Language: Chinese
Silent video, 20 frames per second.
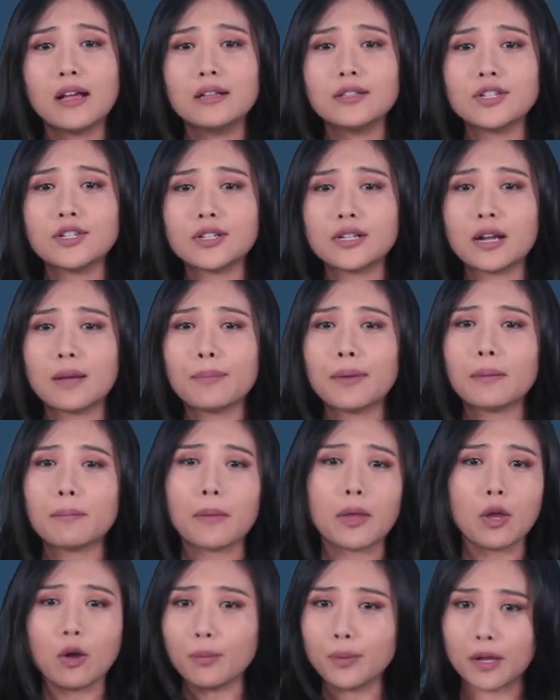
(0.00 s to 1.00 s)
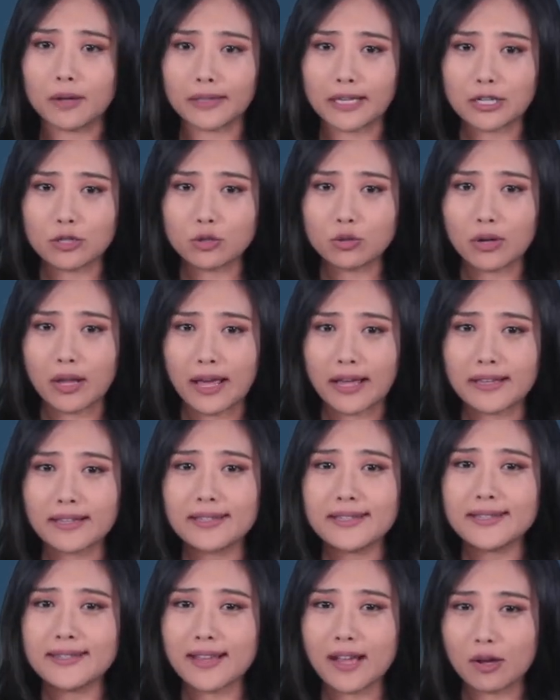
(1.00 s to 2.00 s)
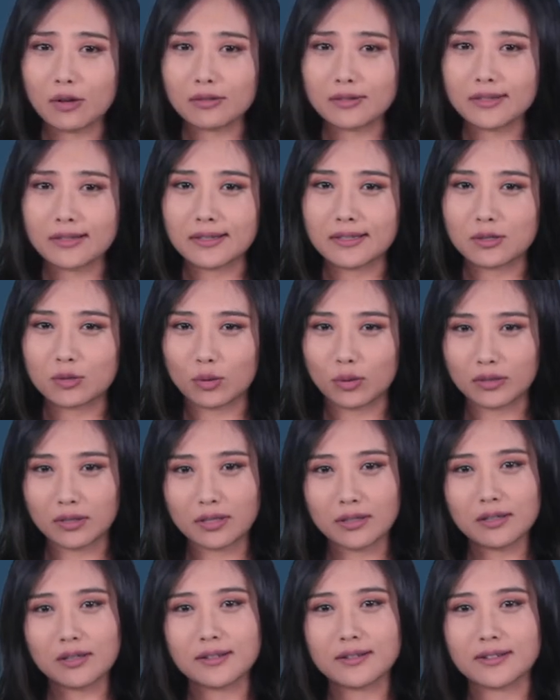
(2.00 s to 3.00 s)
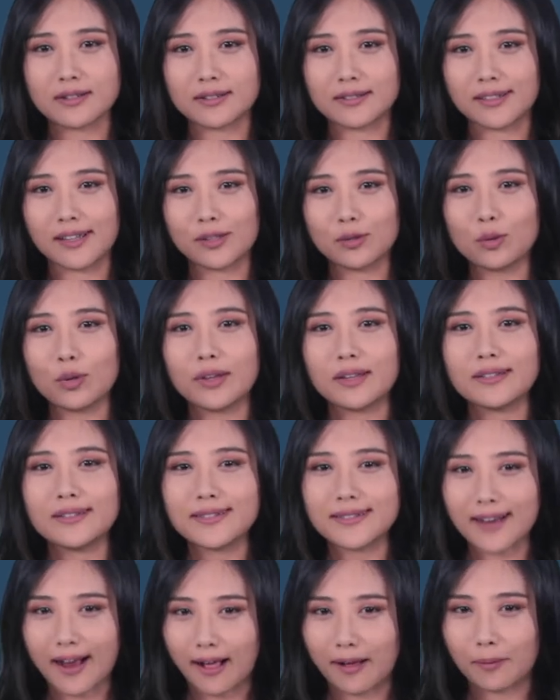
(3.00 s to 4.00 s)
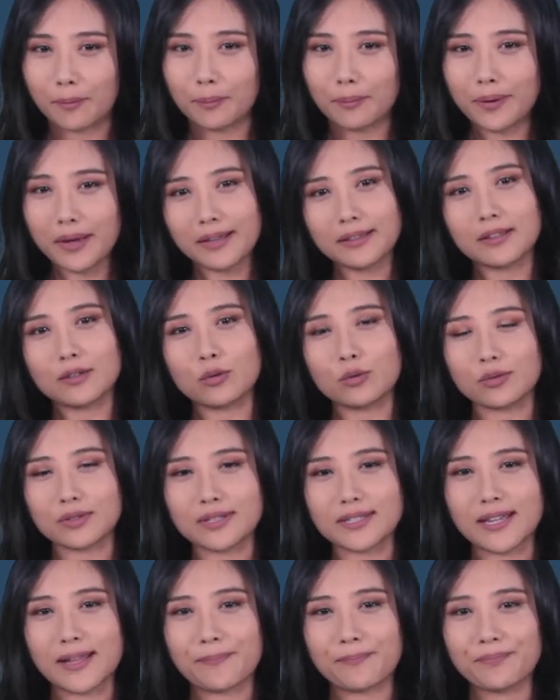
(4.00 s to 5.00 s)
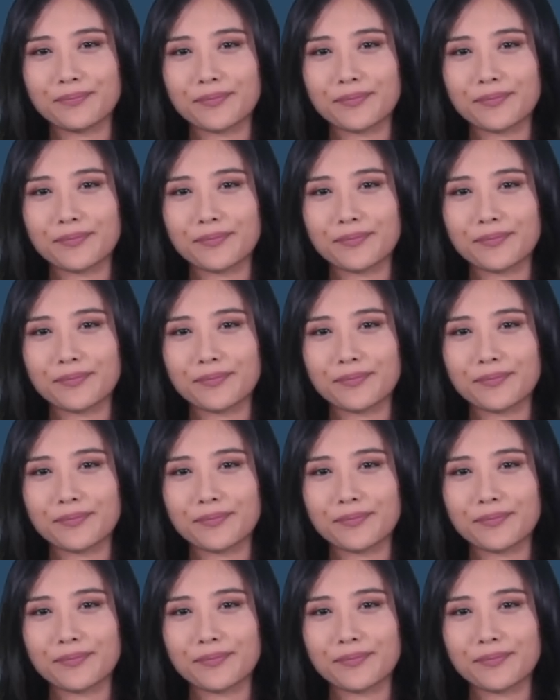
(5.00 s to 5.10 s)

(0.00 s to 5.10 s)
其实啊并没有表达出来“孝”字所特指的对长辈的贡献。